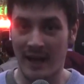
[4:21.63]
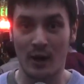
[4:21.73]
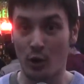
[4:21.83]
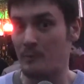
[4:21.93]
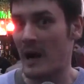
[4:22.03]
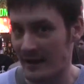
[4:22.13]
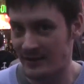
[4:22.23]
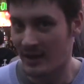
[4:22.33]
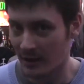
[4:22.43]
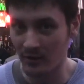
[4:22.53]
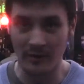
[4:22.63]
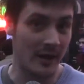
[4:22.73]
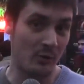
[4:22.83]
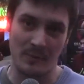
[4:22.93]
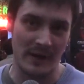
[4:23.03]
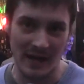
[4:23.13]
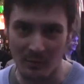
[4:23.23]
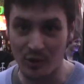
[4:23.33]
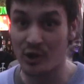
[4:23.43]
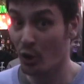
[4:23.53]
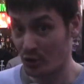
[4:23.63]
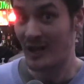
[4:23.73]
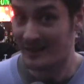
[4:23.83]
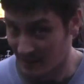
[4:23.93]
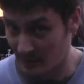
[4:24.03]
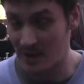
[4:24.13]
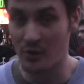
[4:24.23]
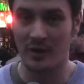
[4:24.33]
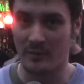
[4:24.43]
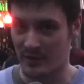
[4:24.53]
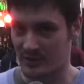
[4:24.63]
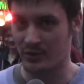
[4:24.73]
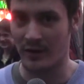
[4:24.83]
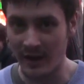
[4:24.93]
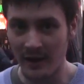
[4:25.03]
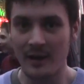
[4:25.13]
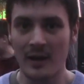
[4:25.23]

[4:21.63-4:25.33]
che lo praticano, e qui parliamo di 80 milioni di persone,